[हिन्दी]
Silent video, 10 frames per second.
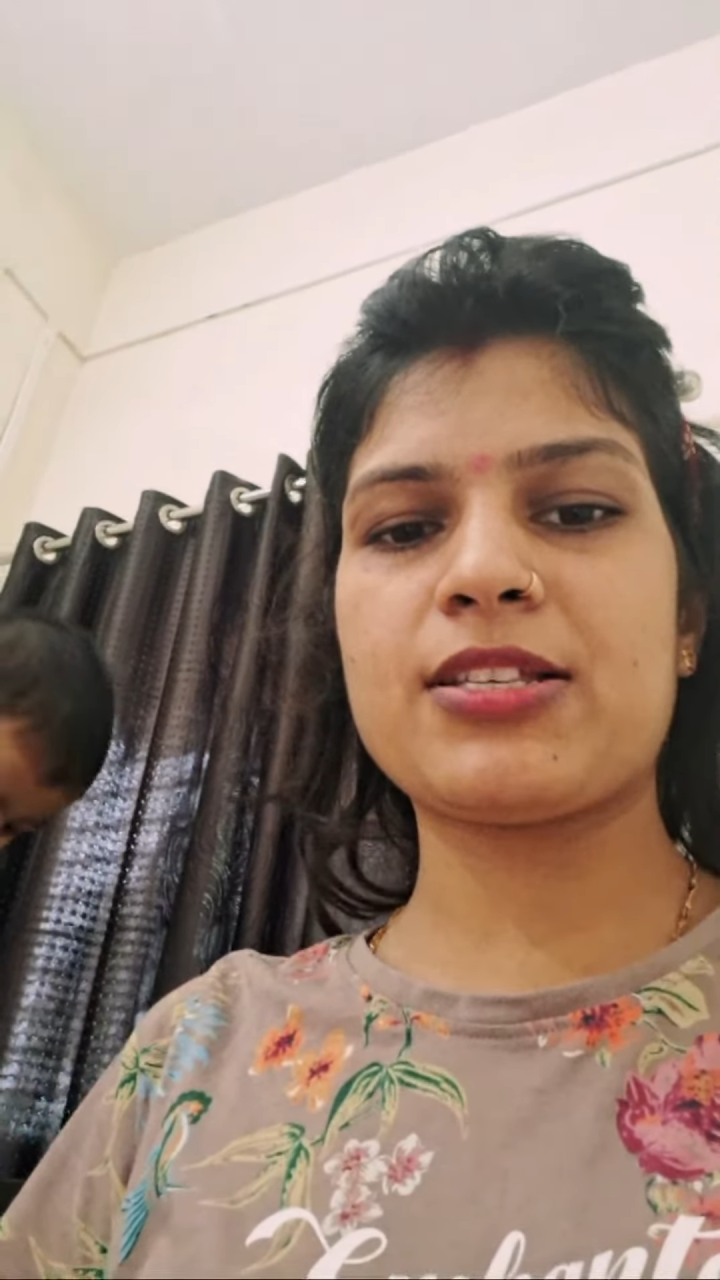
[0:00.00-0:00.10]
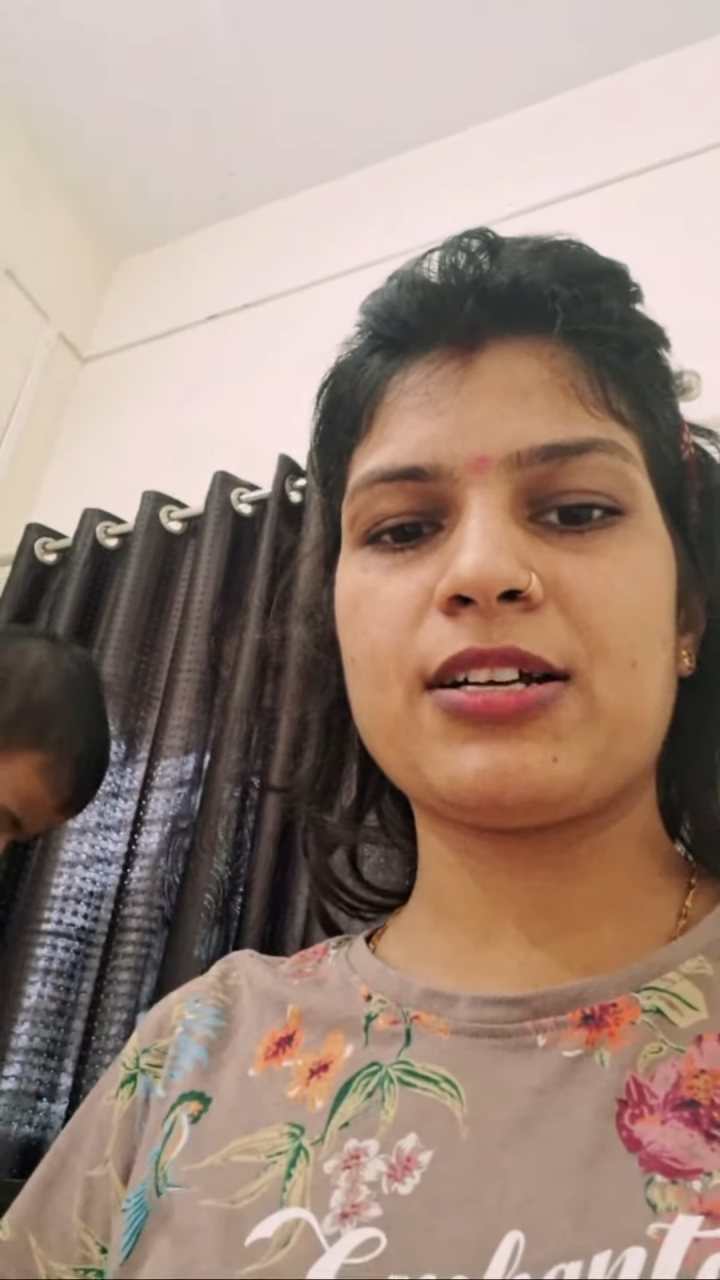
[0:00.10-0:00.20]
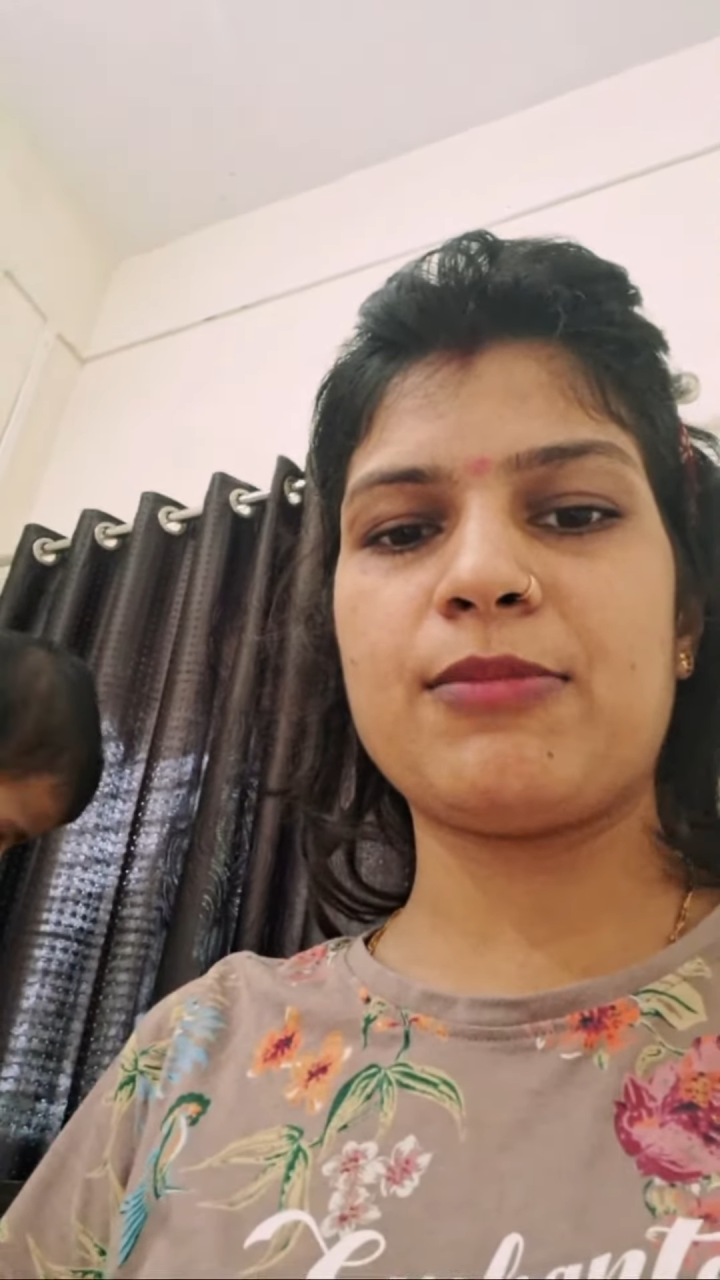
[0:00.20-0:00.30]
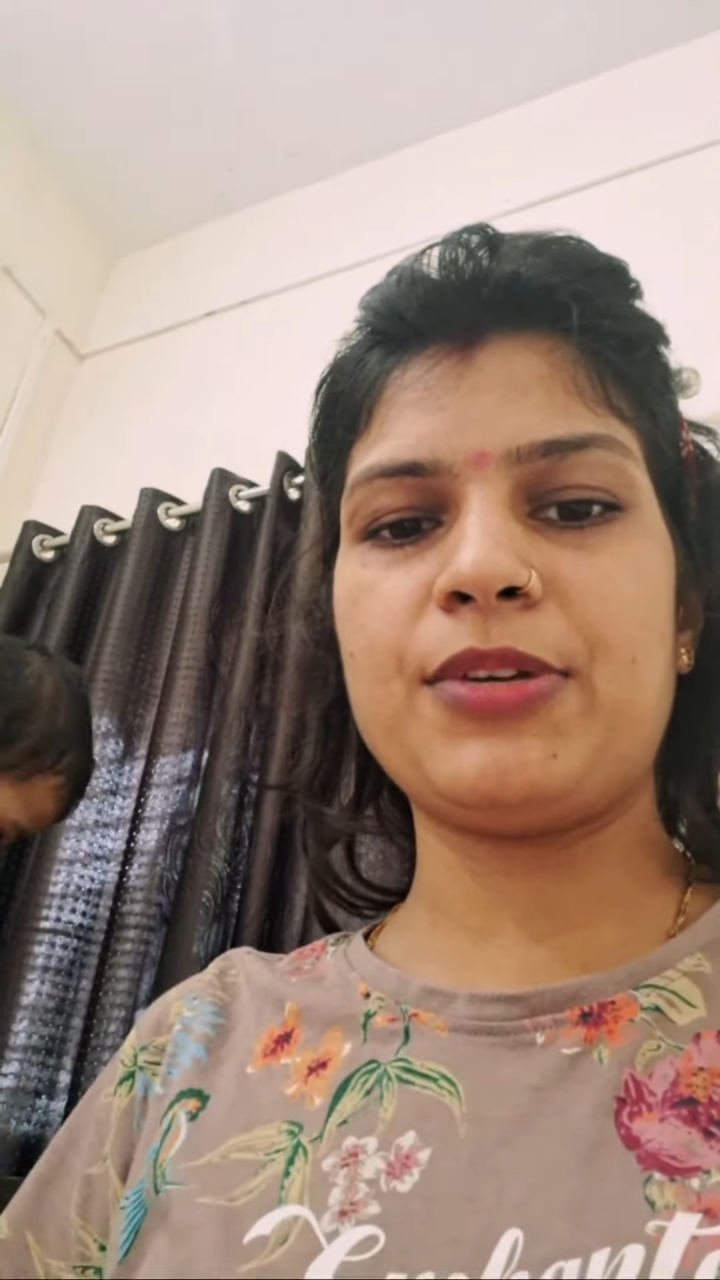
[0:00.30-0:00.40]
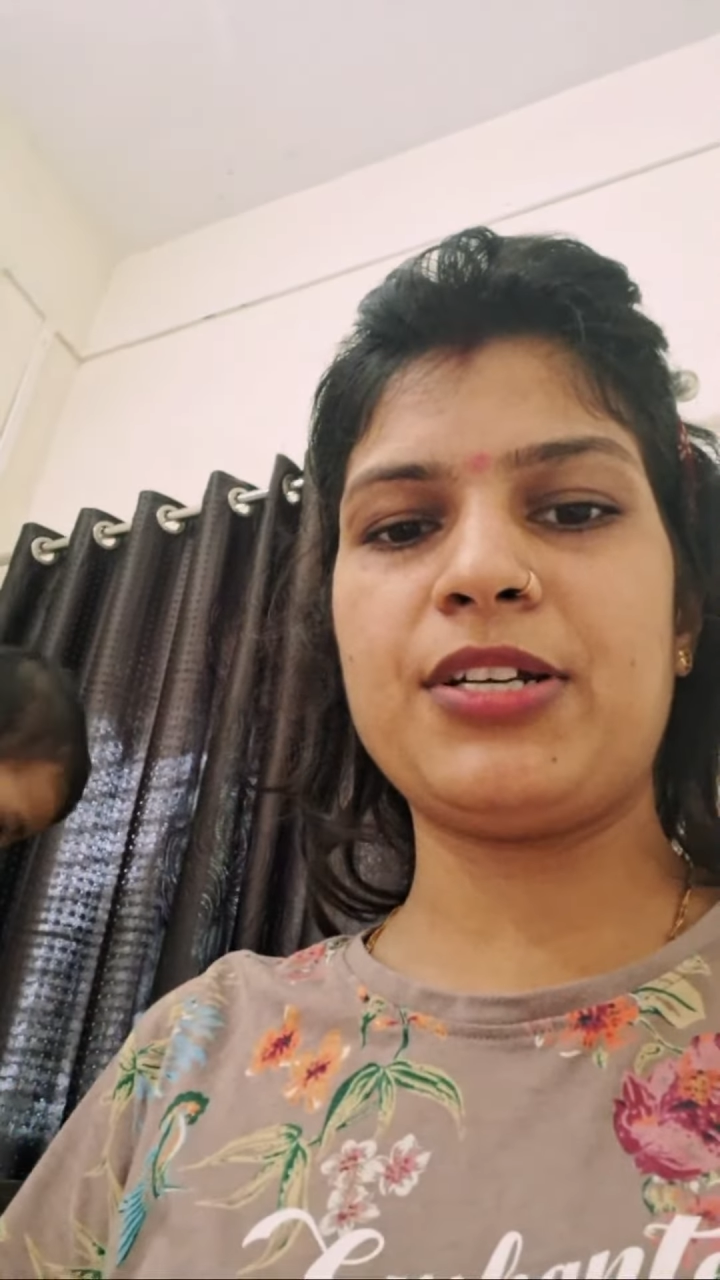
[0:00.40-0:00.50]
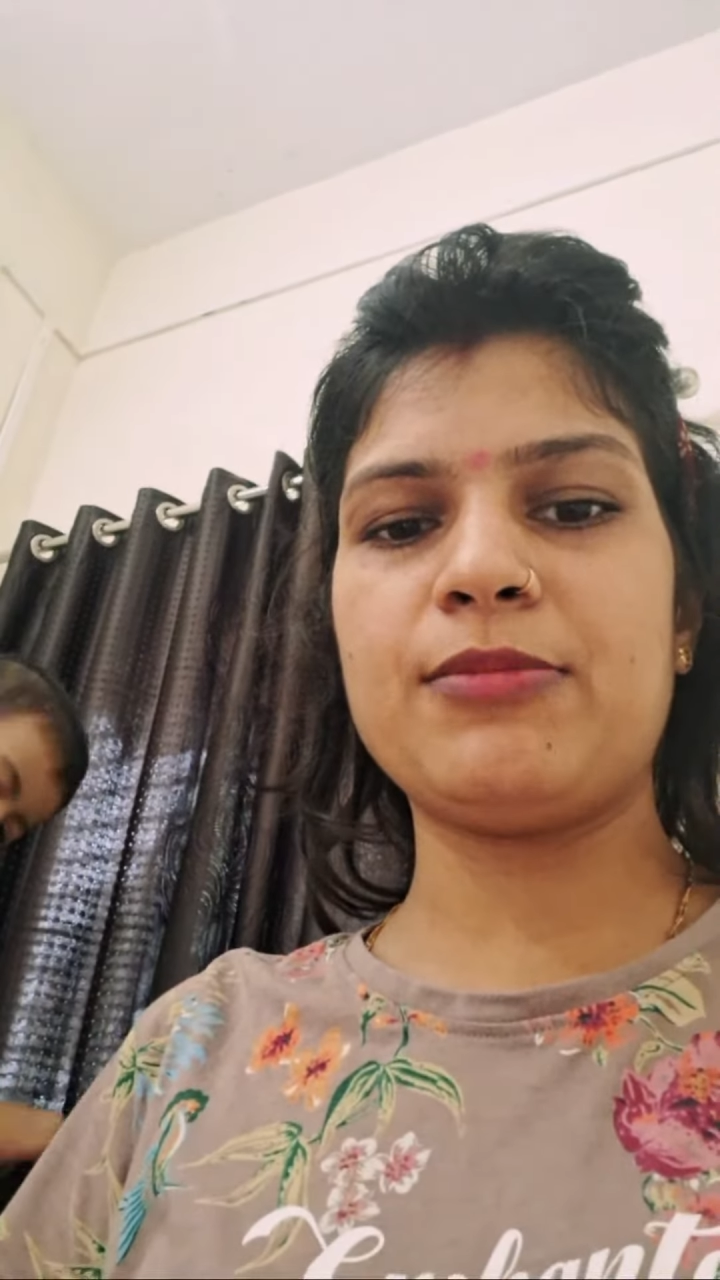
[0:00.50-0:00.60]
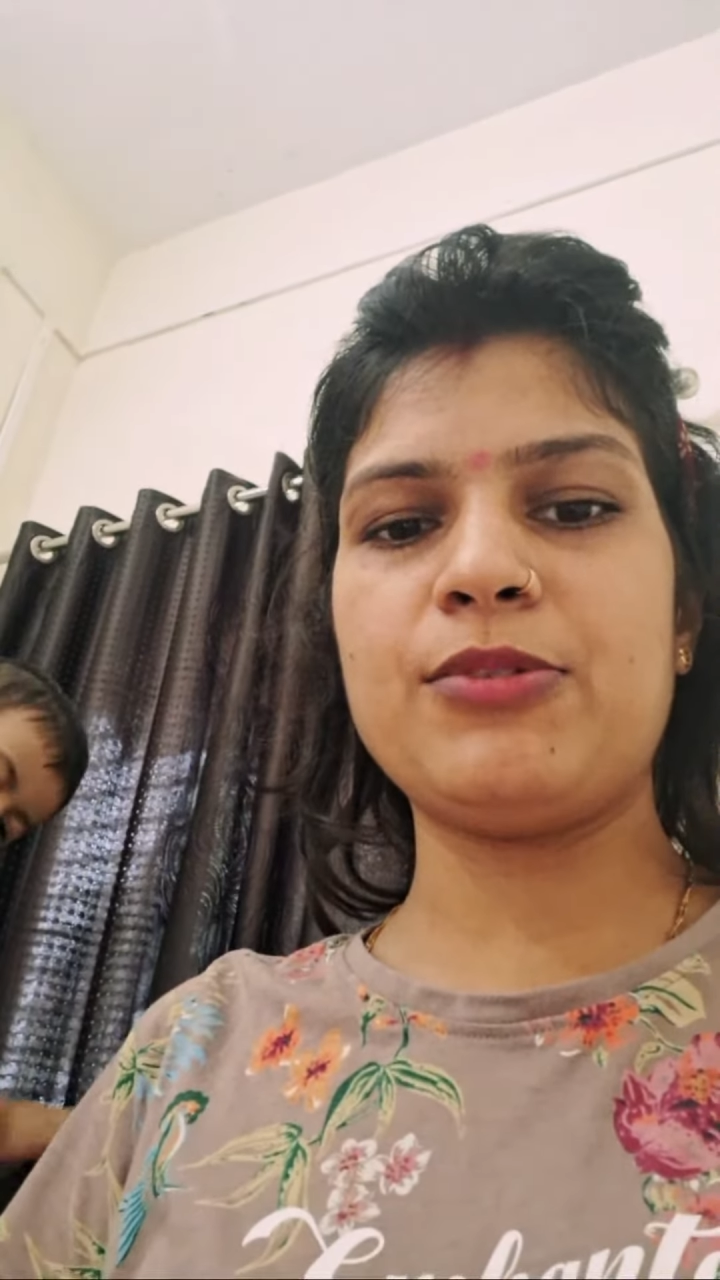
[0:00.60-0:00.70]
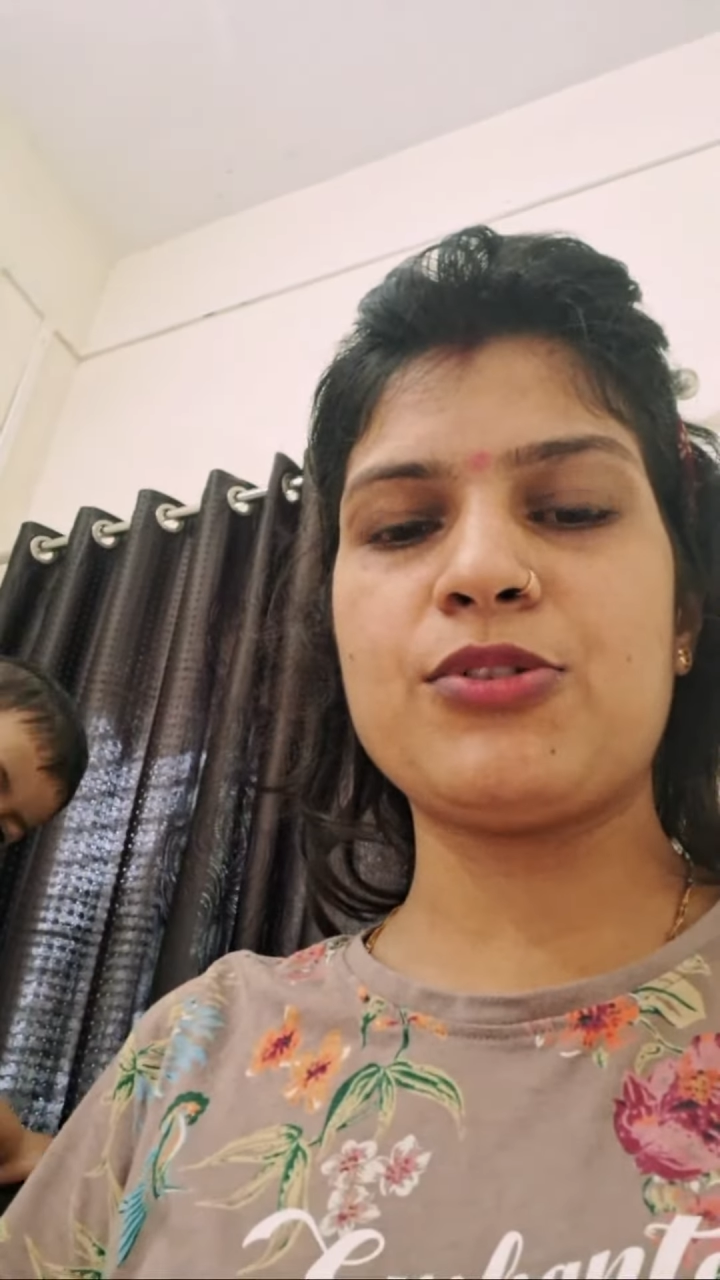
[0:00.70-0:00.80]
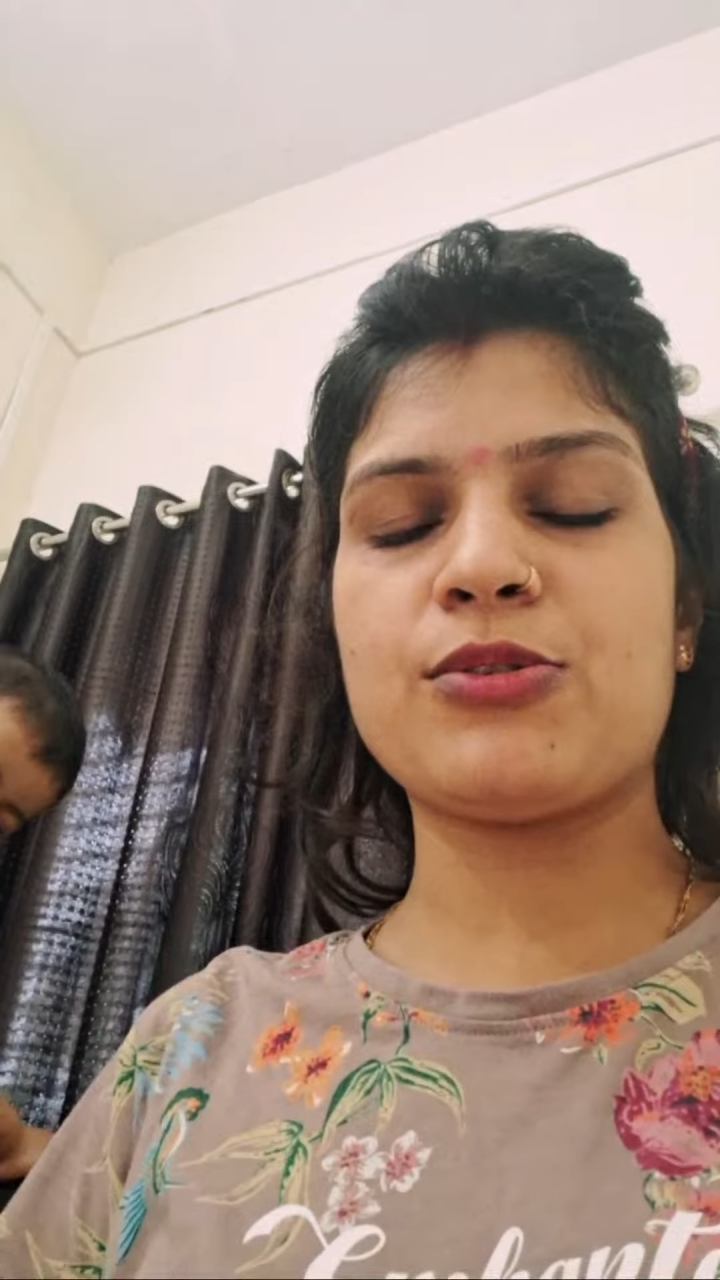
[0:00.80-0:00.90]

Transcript: कमेंट भी